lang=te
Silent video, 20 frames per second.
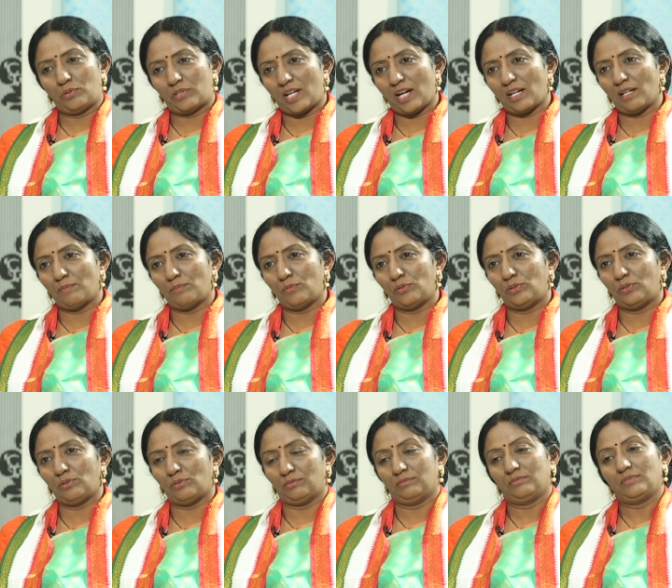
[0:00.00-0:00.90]
పుట్టక
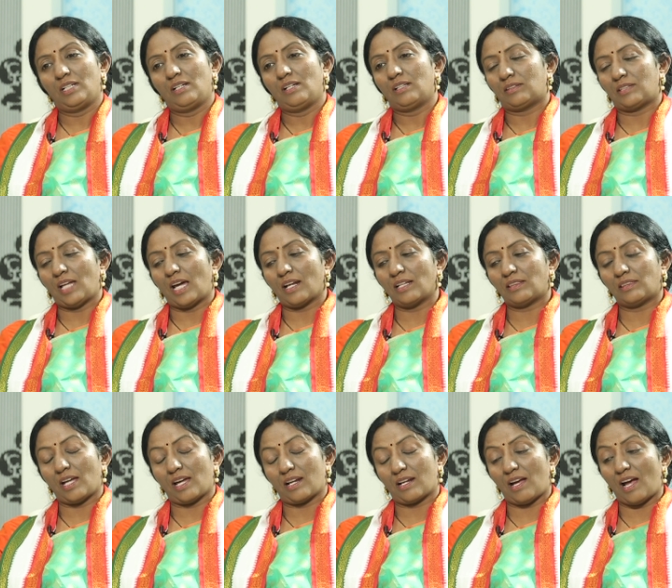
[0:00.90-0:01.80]
ముందు
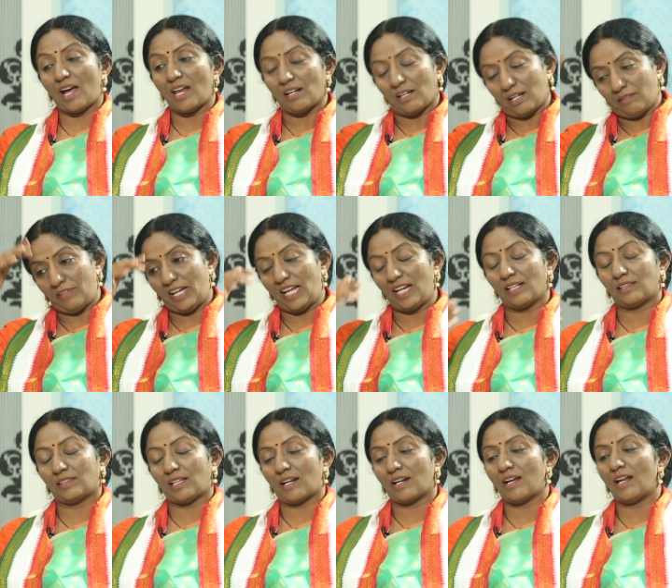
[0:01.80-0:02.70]
తరతరాలుగా
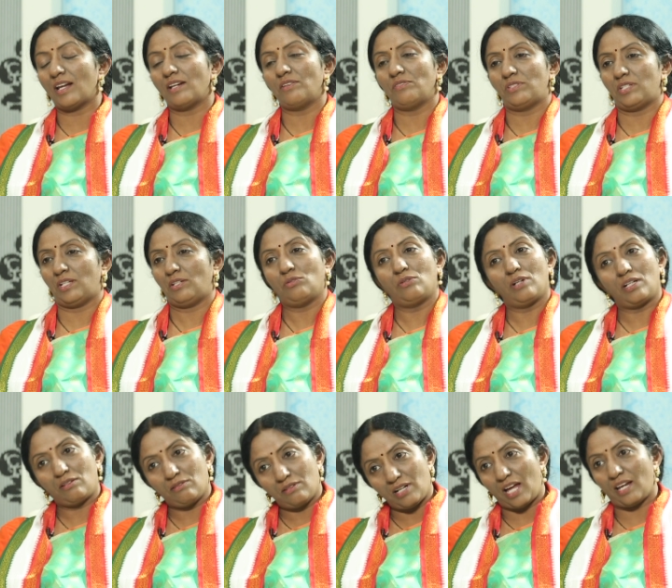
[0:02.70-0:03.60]
వేల తరాల నుంచి
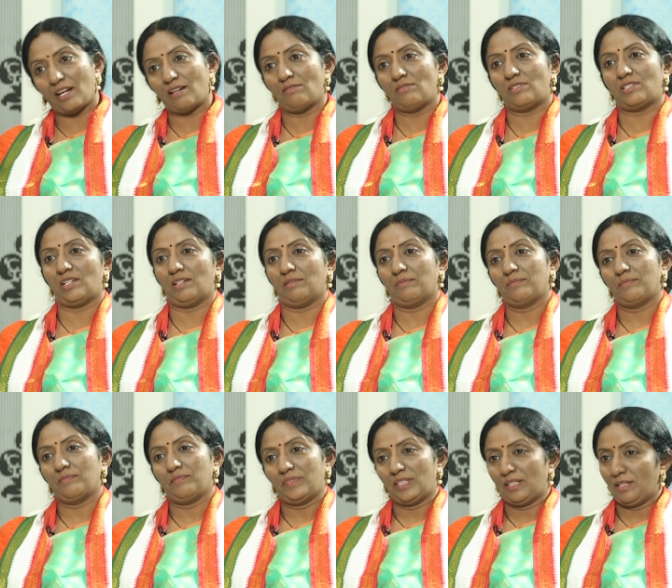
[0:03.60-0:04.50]
యుగ యుగాల నుంచి
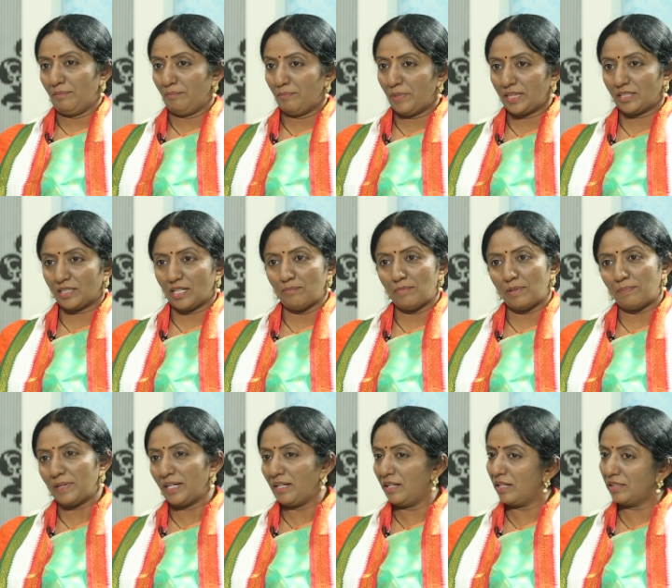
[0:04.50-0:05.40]

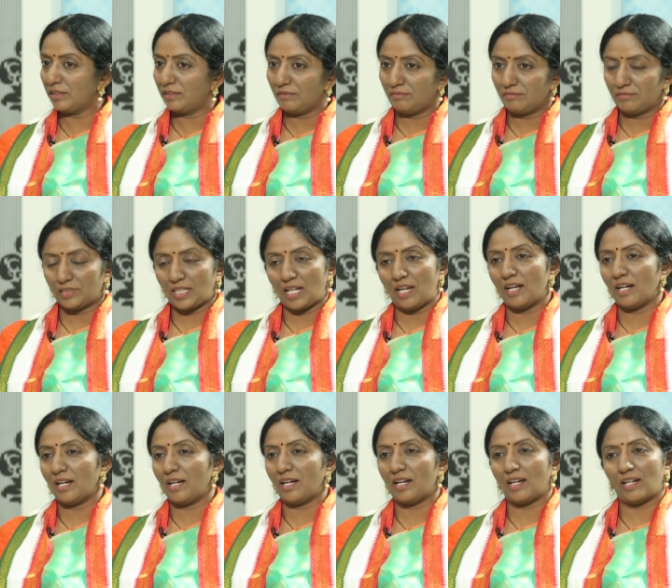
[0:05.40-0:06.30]
బతుకమ్మ పండుగ
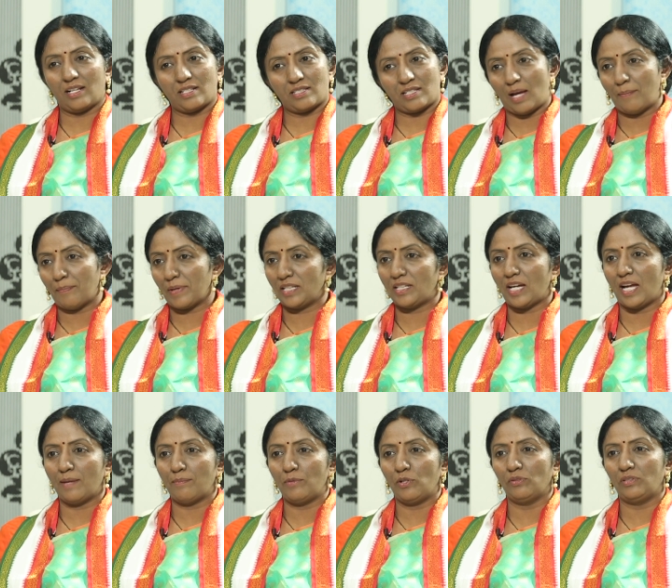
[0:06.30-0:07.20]
తెలంగాణ
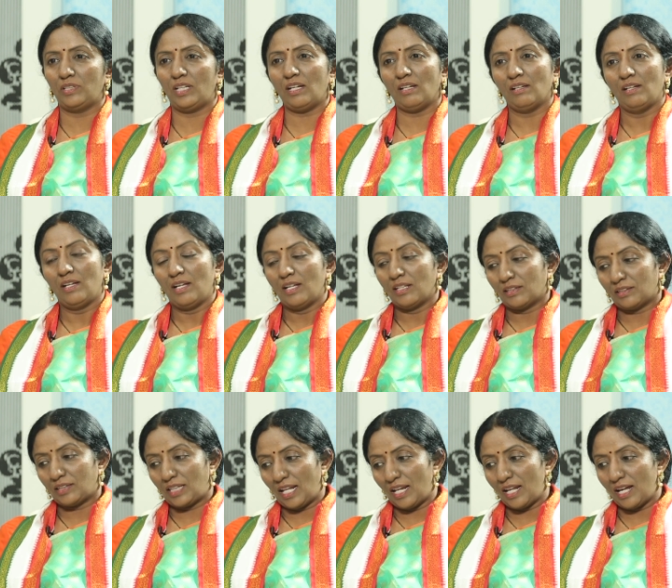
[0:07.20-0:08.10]
సాంప్రదాయంలో ఉంది
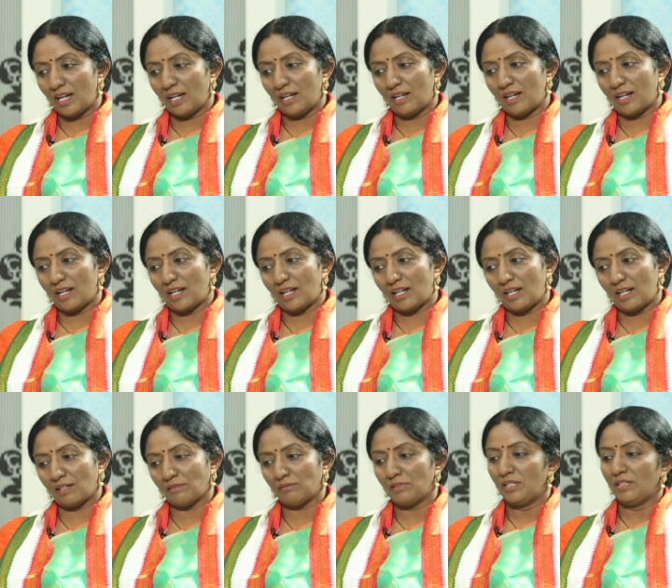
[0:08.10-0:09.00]

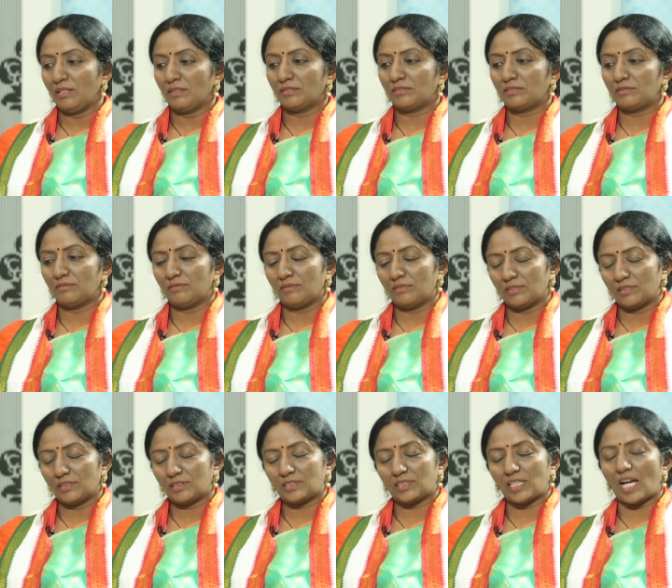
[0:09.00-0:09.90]
తెలంగాణలో
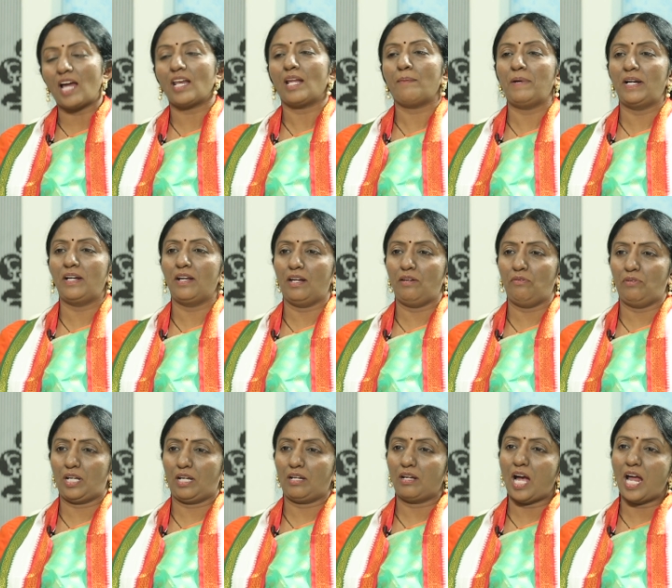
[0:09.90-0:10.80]
చాలా
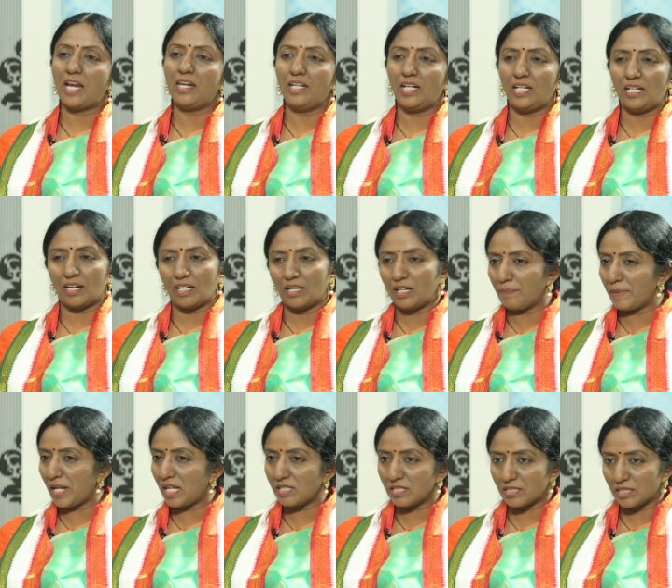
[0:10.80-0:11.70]
పండుగలు ఉంటాయి
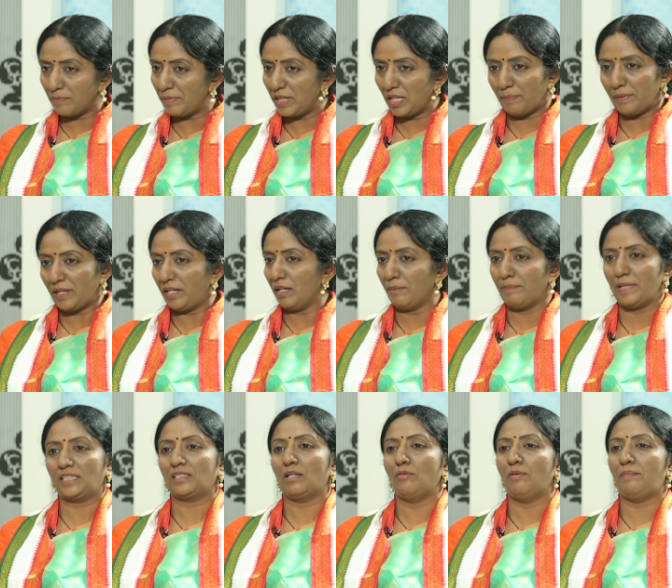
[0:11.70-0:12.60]
అన్నిటికంటే ప్రాశస్తమైన
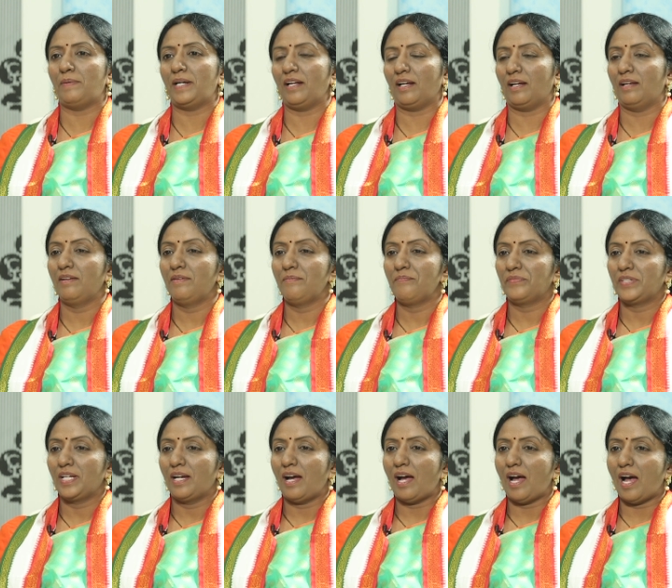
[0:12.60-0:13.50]
పండుగ బతుకమ్మ పండుగ
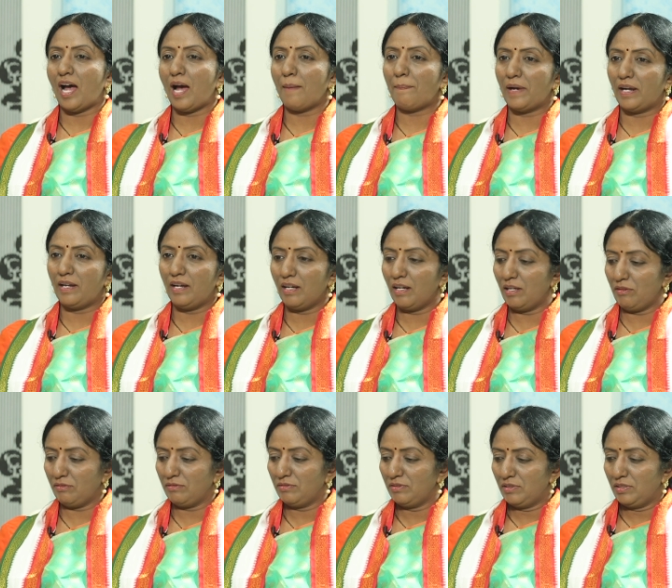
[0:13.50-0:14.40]
ఆ
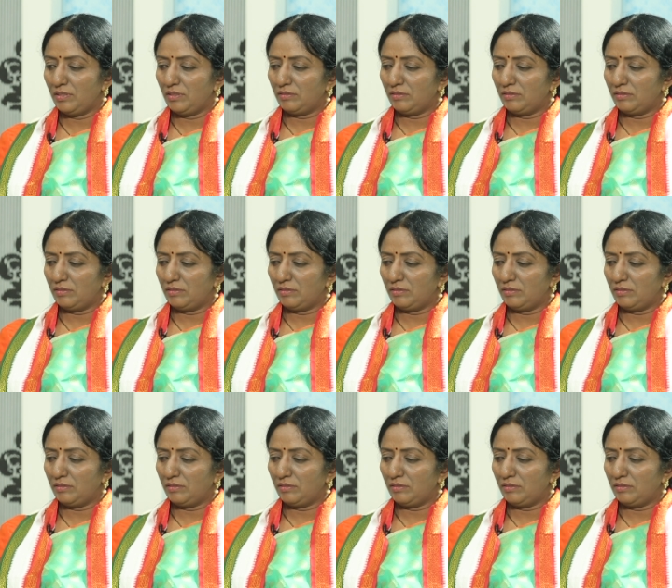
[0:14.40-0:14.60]
పండుగను